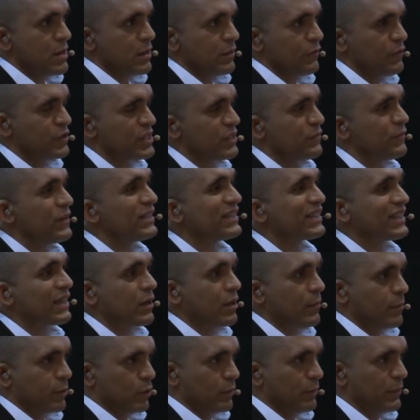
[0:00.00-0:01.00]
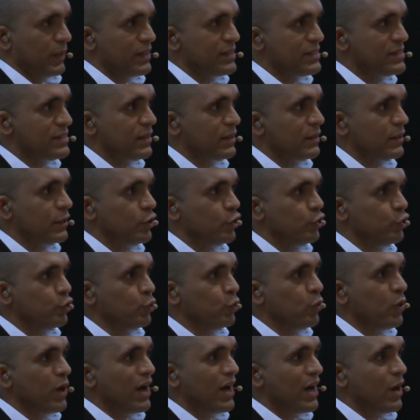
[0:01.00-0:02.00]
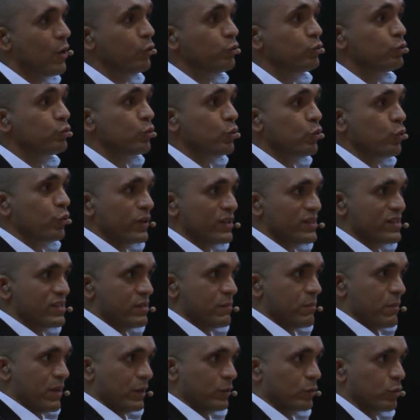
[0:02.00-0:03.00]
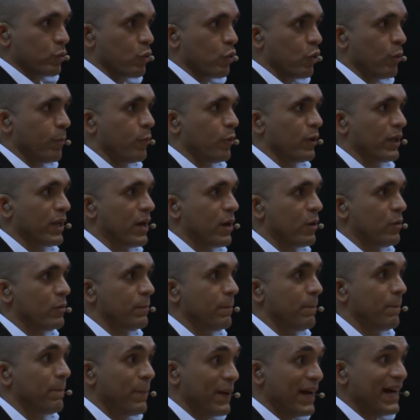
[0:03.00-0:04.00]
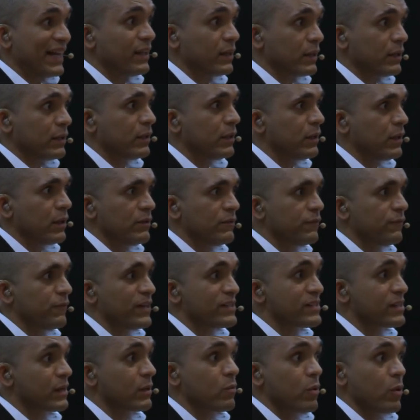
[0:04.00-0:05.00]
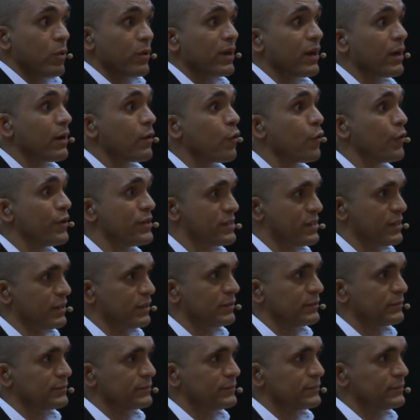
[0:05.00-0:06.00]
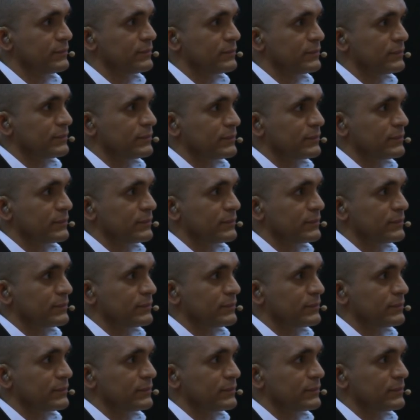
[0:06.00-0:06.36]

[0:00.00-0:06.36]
Você vai entrar com a promessa do autoconhecimento corporal para que ele faça qualquer coisa. Isso.